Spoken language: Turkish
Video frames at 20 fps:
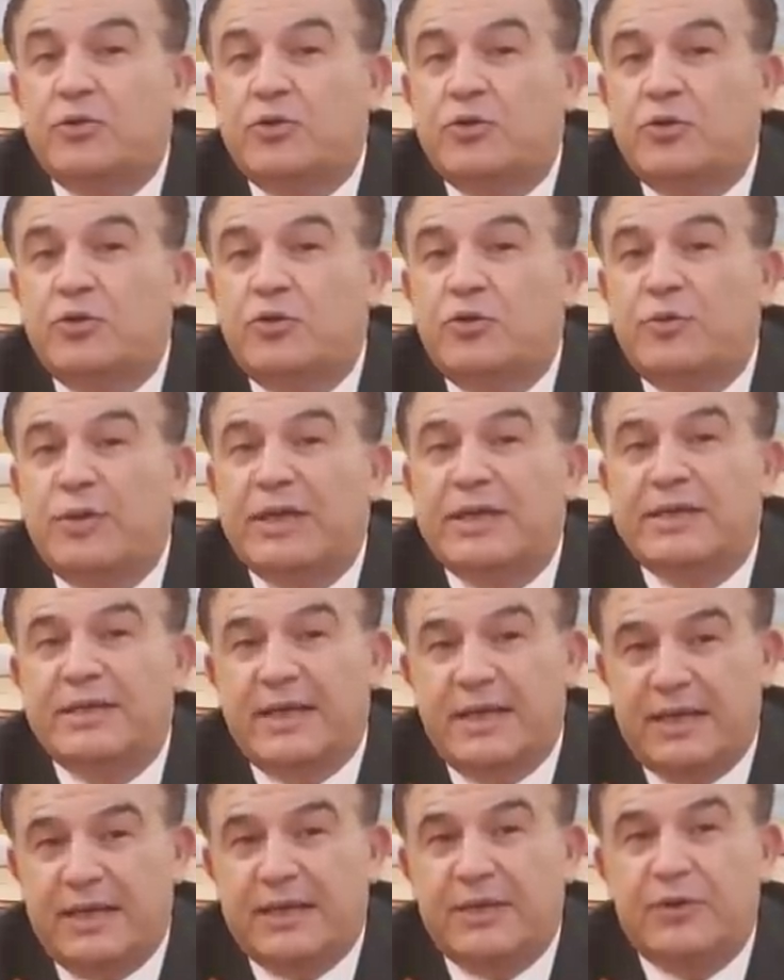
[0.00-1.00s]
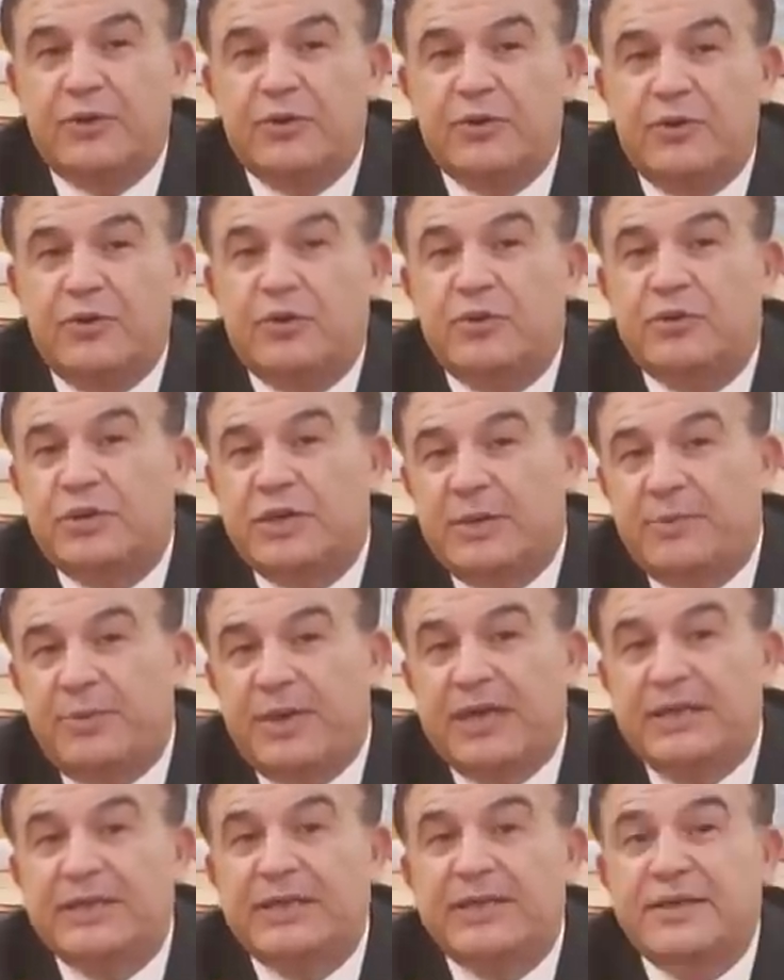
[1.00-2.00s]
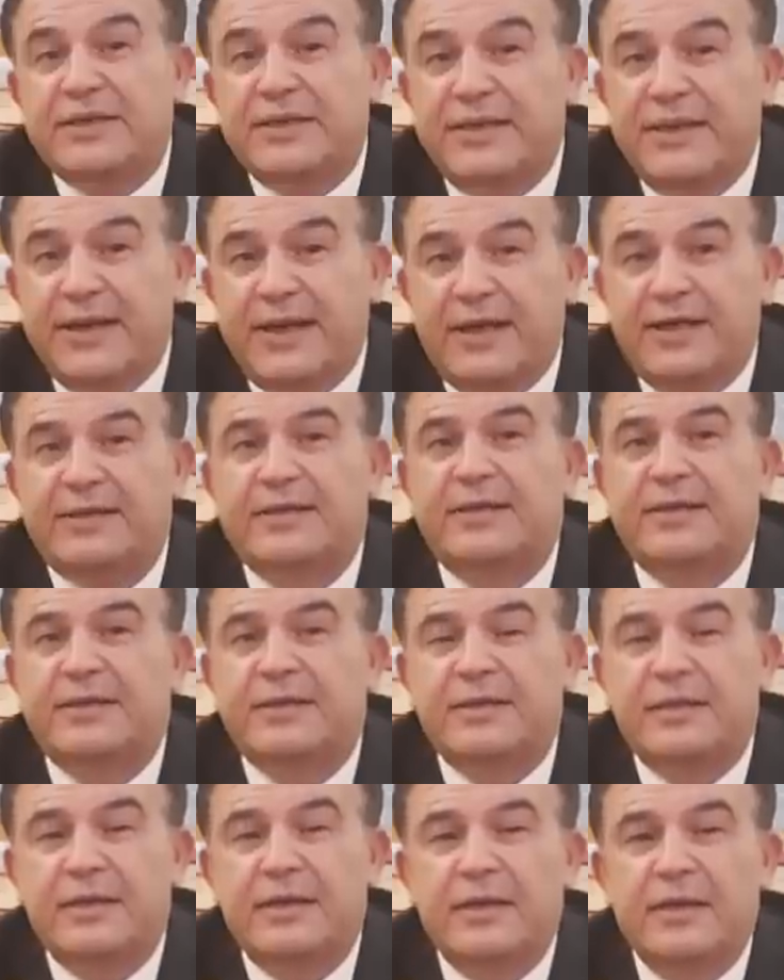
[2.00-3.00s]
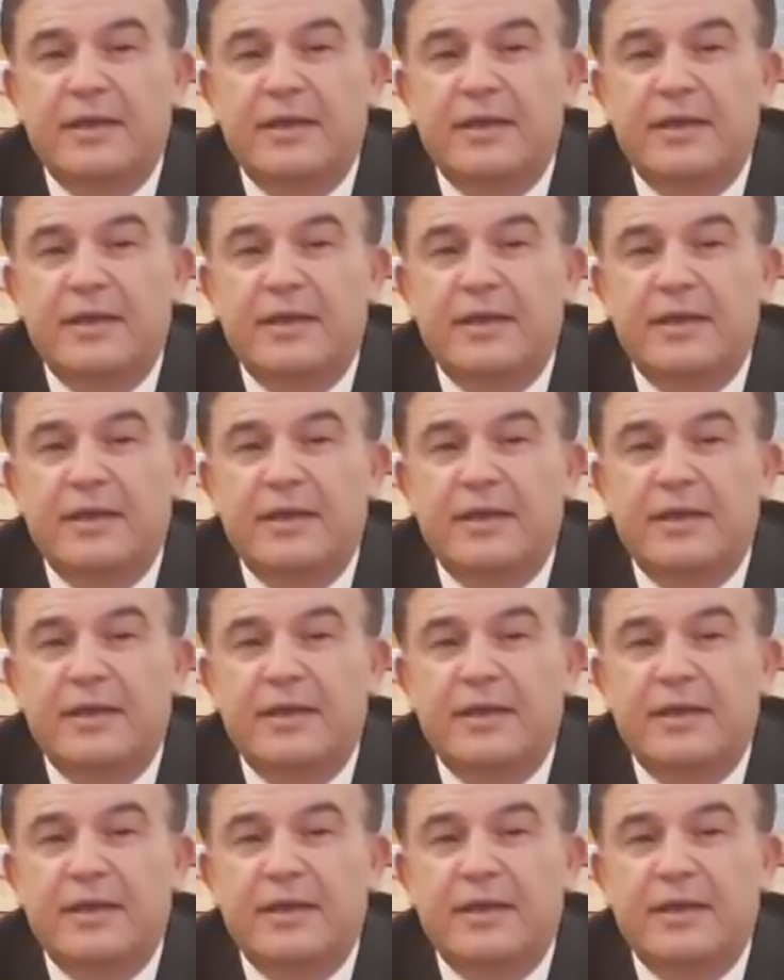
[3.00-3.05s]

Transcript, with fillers: uslu durmanız gerekiyor. Yoksa pençesini yersiniz.